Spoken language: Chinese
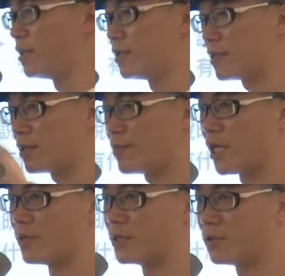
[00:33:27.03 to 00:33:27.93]
这个
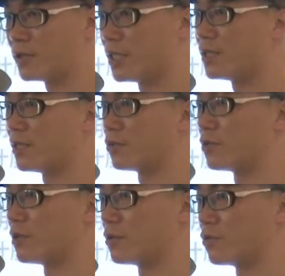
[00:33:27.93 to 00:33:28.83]
表呢就是跟你
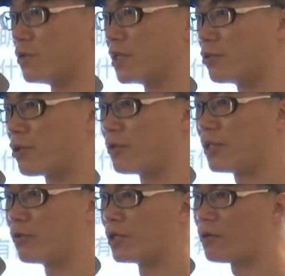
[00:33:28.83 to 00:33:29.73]
说，如果你不同意
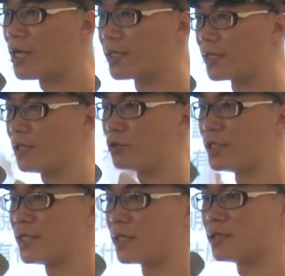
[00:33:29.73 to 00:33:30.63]
我的话，哪些选
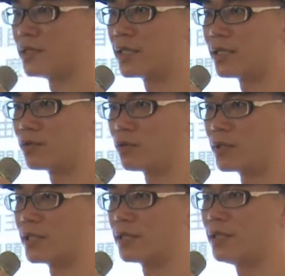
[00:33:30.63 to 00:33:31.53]
项是你可以
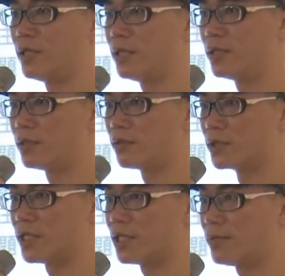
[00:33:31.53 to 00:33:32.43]
做的。 我
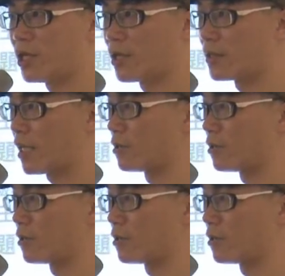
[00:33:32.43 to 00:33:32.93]
今天的报告大